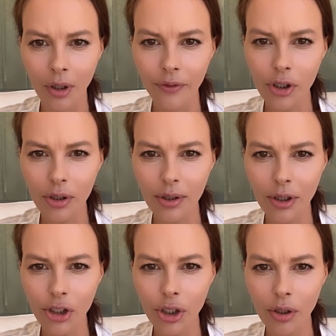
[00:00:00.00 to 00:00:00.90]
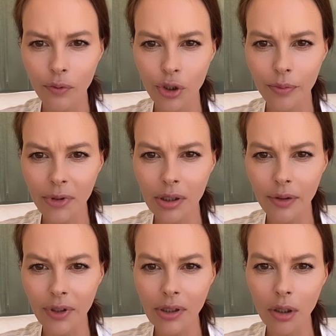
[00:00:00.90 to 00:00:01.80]
Вышла из отношений 8
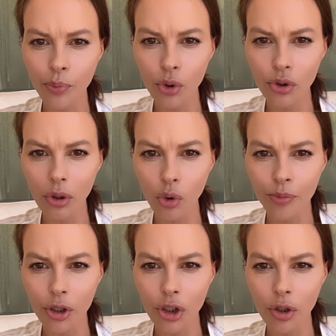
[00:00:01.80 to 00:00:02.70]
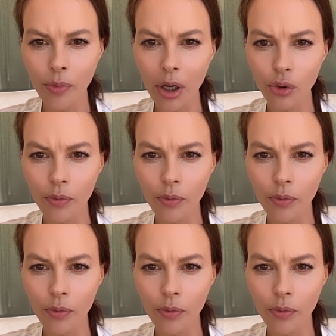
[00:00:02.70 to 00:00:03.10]
месяцев назад, просто лоб расшибаю,